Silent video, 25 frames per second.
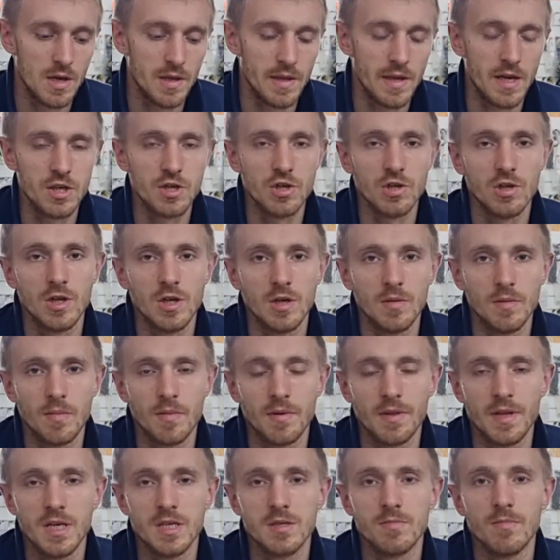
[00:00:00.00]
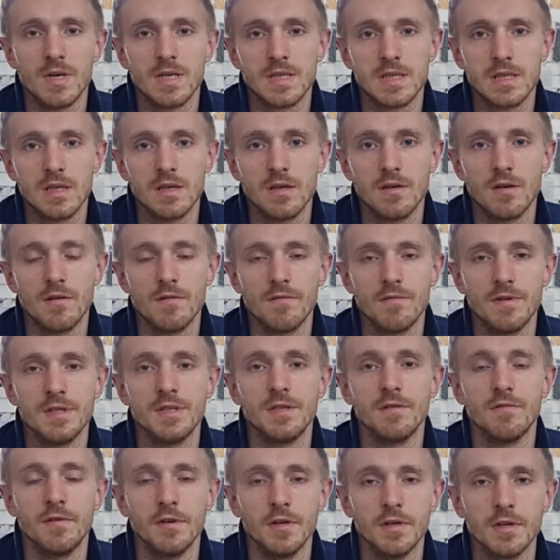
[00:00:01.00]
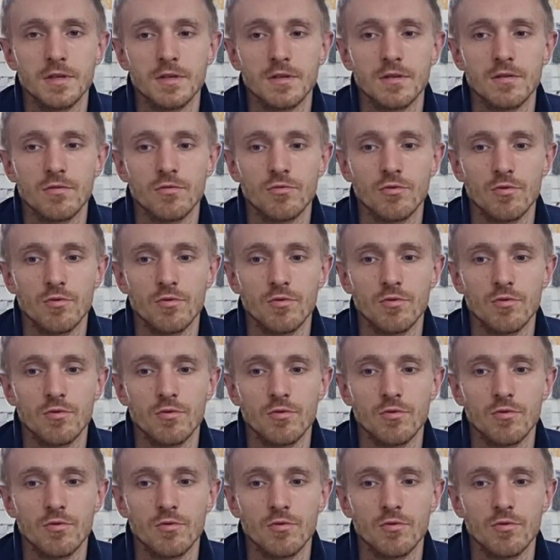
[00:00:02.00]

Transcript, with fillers: Начало попадать масло в антифриз,